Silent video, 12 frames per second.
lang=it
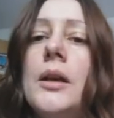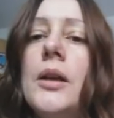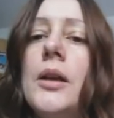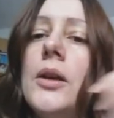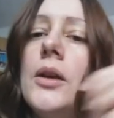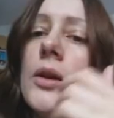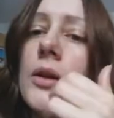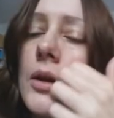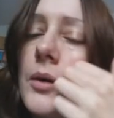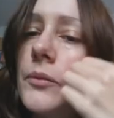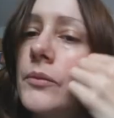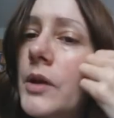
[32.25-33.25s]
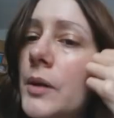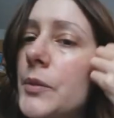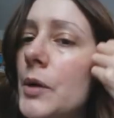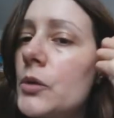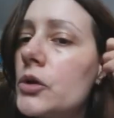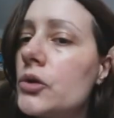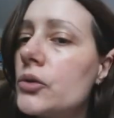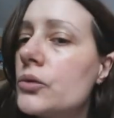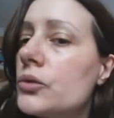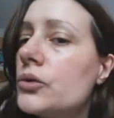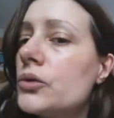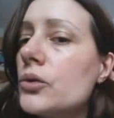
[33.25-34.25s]
e ah, ne abbiamo
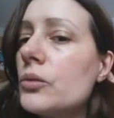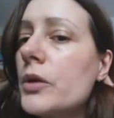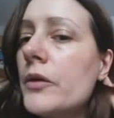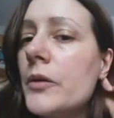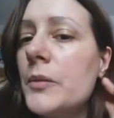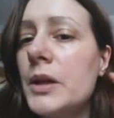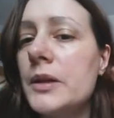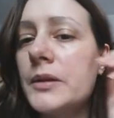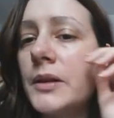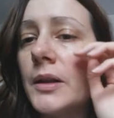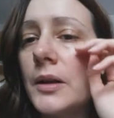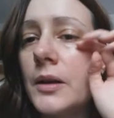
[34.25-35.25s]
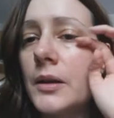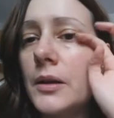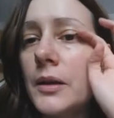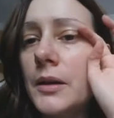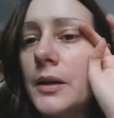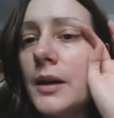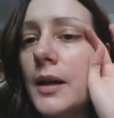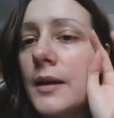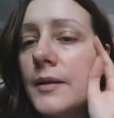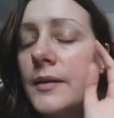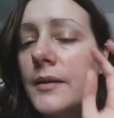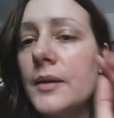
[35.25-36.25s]
discusso brevemente in
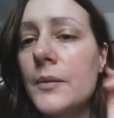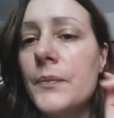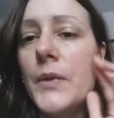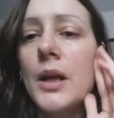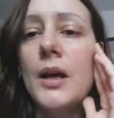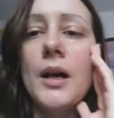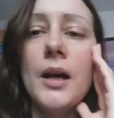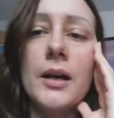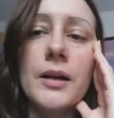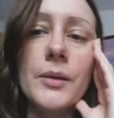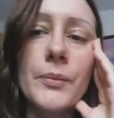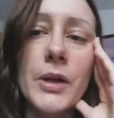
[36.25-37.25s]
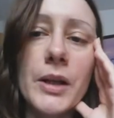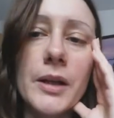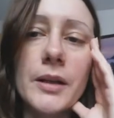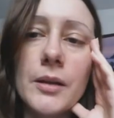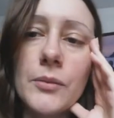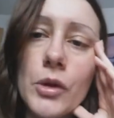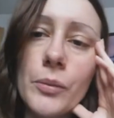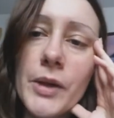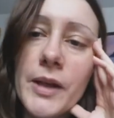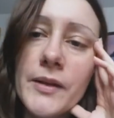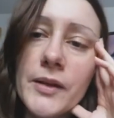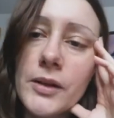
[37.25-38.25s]
classe, anche perché nel mio
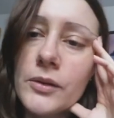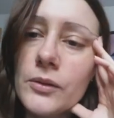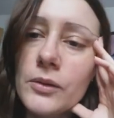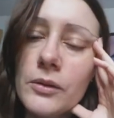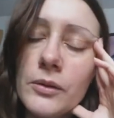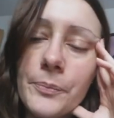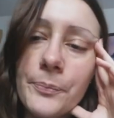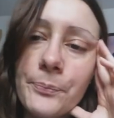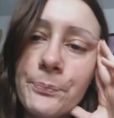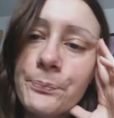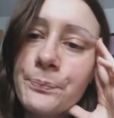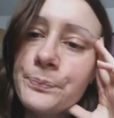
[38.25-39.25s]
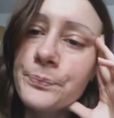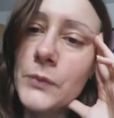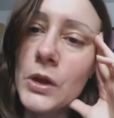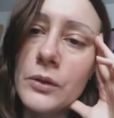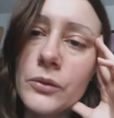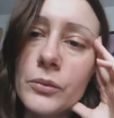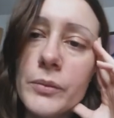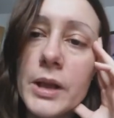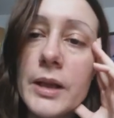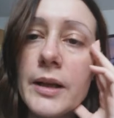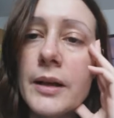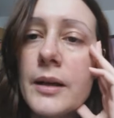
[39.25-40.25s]
paesino,
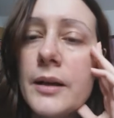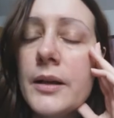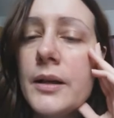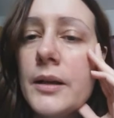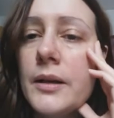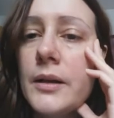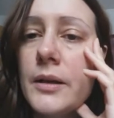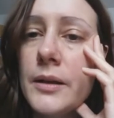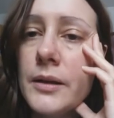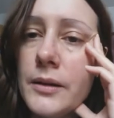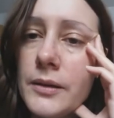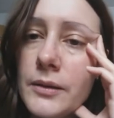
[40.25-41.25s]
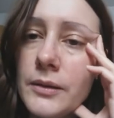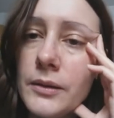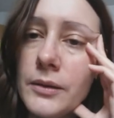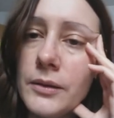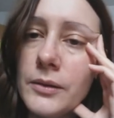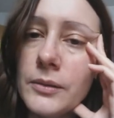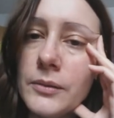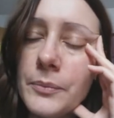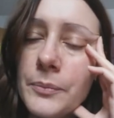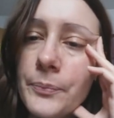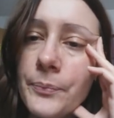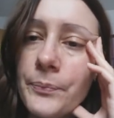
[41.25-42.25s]
insomma, la, eh,
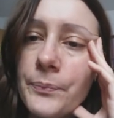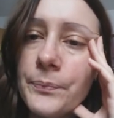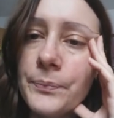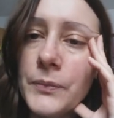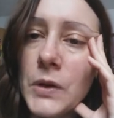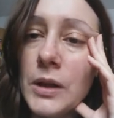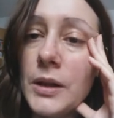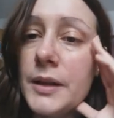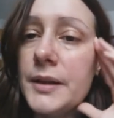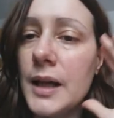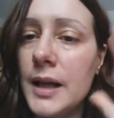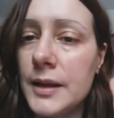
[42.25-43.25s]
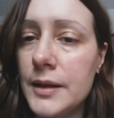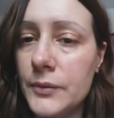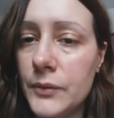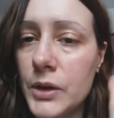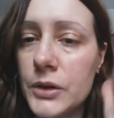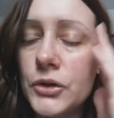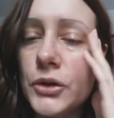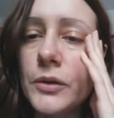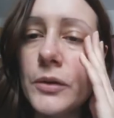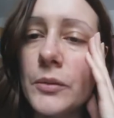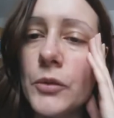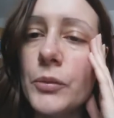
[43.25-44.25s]
in Italia invece,
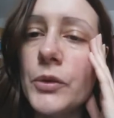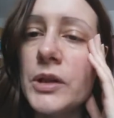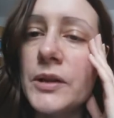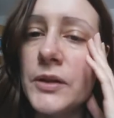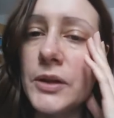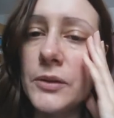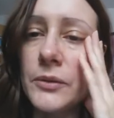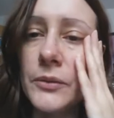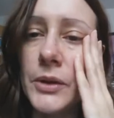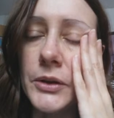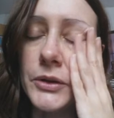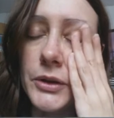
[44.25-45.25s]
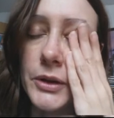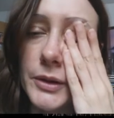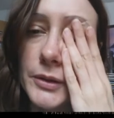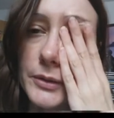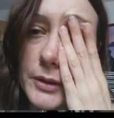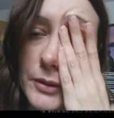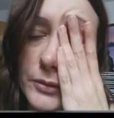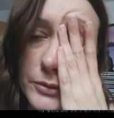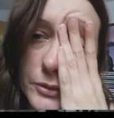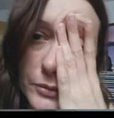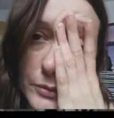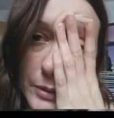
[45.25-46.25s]
nel mio paesino invece le
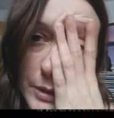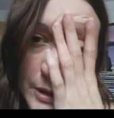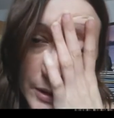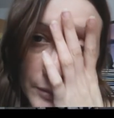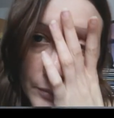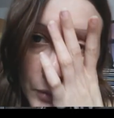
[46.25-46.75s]
cose sono andate in